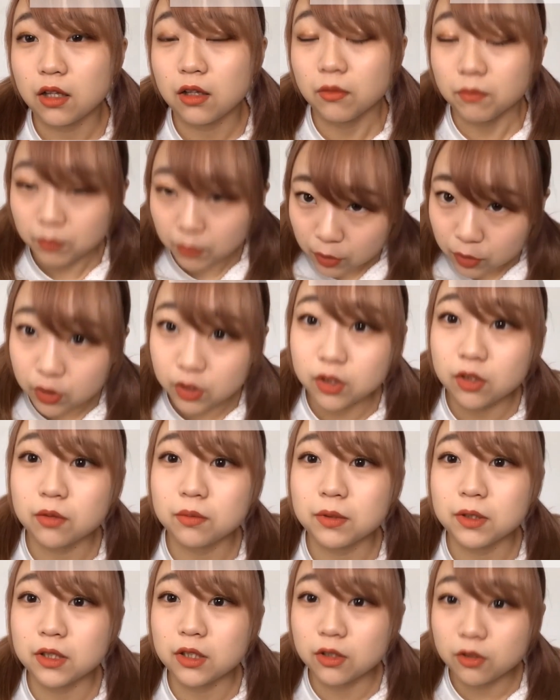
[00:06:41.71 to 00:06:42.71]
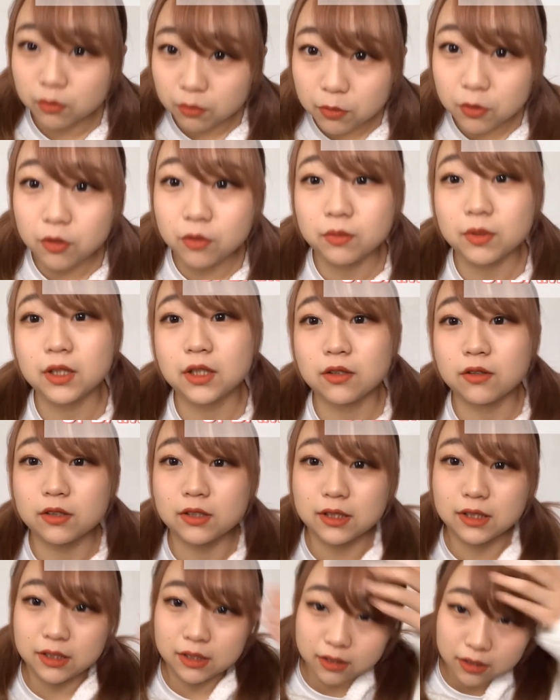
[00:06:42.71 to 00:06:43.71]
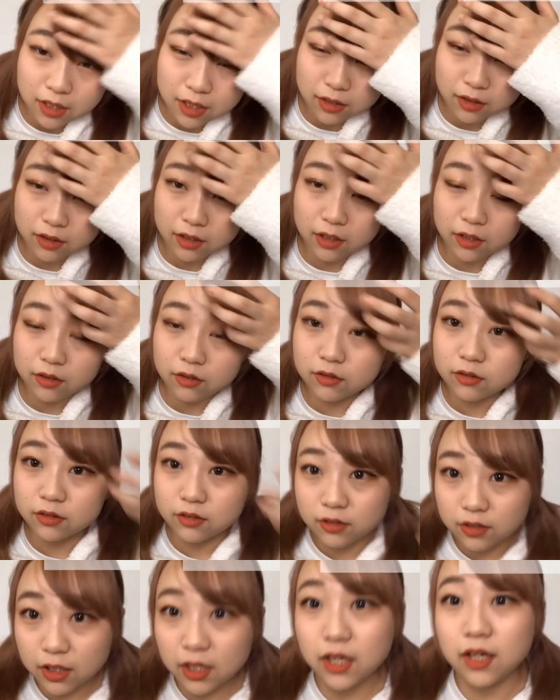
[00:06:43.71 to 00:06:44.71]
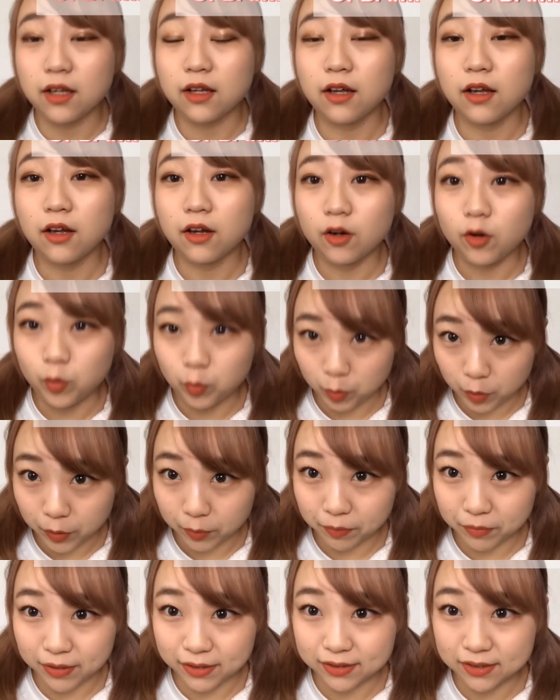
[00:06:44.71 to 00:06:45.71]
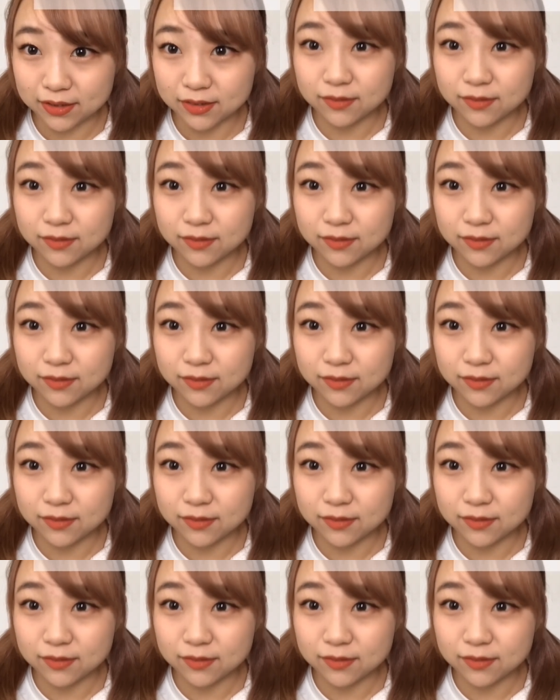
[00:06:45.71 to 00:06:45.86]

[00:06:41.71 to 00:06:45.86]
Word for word: ミュージックビデオも見てほしいなっていう風に思います。